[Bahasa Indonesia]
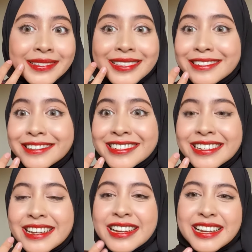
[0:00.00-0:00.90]
tuh
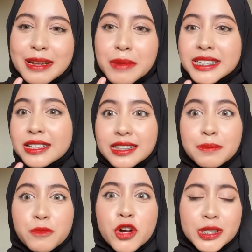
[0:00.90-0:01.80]
ini masih tetap
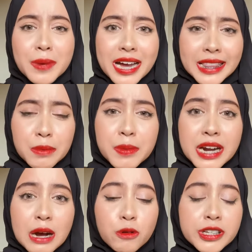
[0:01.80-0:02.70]
moist banget di bibir
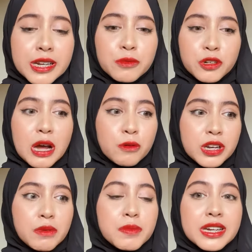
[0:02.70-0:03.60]
aku jadi menurut aku
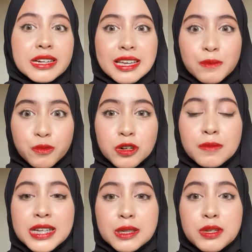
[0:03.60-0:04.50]
ini bibir kering pun
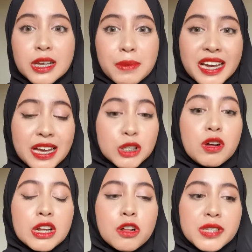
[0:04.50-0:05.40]
masih bisa pakai
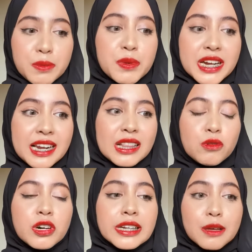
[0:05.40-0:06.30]
kecuali kalau misalnya bibir kalian tuh
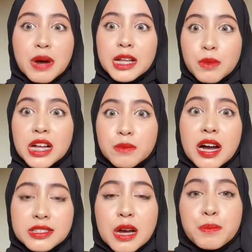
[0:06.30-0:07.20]
kering banget banget
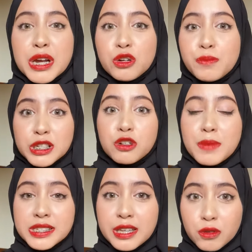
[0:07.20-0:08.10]
banget sampai ngelupas
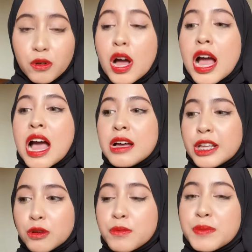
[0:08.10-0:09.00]
ngelupas gitu
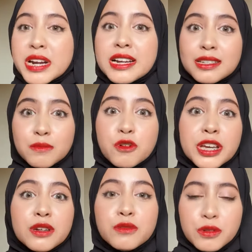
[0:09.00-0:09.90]
itu bibirnya
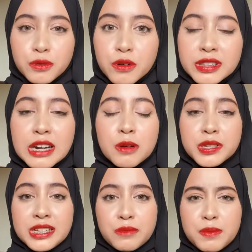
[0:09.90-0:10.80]
disembuhin dulu ntar kalau
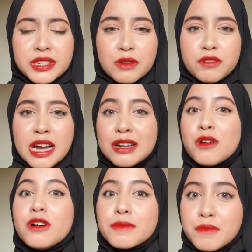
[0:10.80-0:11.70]
misalnya bibirnya udah
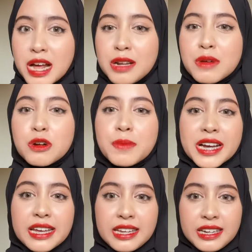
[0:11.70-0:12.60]
normal baru
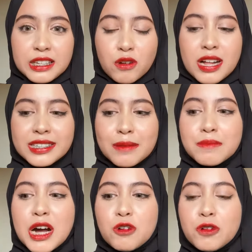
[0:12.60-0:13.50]
pakai ini soalnya
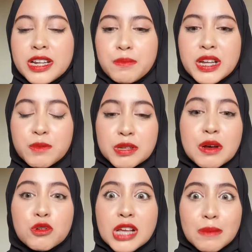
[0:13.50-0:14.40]
mau lip cream
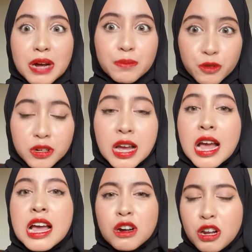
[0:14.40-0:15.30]
sebagus apapun
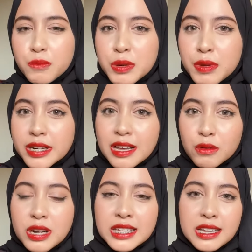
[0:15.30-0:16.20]
kalau bibirnya tuh
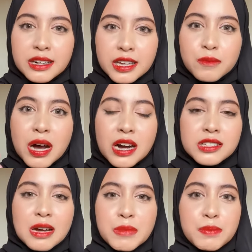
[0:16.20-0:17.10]
lagi kering banget
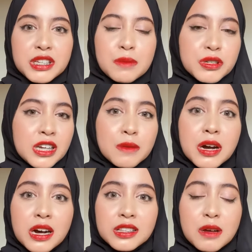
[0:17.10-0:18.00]
sampai pecah-pecah
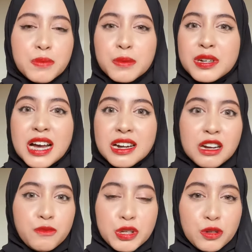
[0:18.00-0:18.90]
banget sampai berdarah
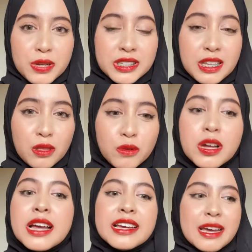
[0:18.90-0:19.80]
ngelupas ngelupas gitu
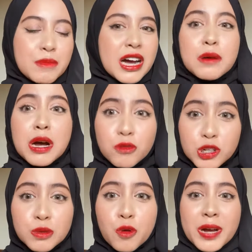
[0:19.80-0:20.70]
emang nggak
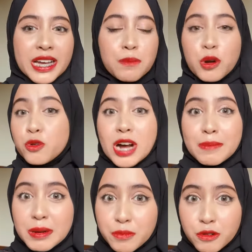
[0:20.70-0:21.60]
bagus mau pakai produk
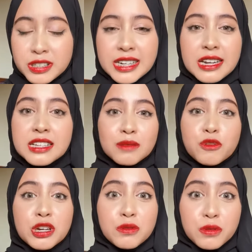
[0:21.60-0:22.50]
apapun jadi
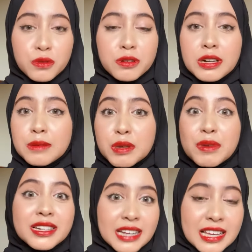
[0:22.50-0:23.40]
disembuhin dulu uh, bibirnya